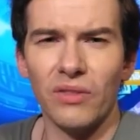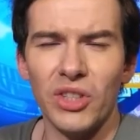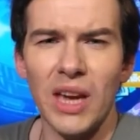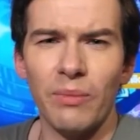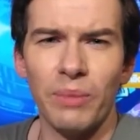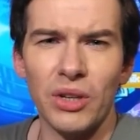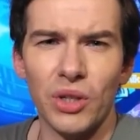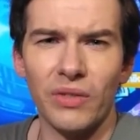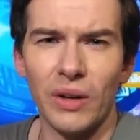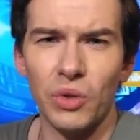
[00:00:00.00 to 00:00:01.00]
Widziałem
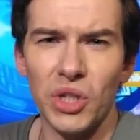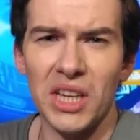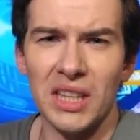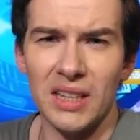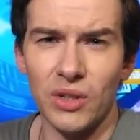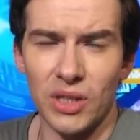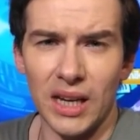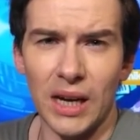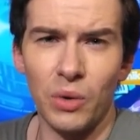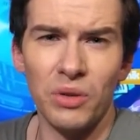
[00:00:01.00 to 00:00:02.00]
pierwsze dwa odcinki tego
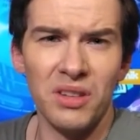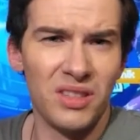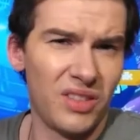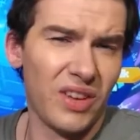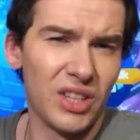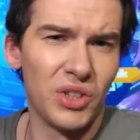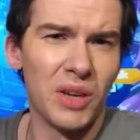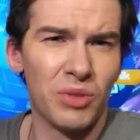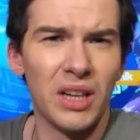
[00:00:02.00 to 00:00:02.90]
serialu i stwierdziłem,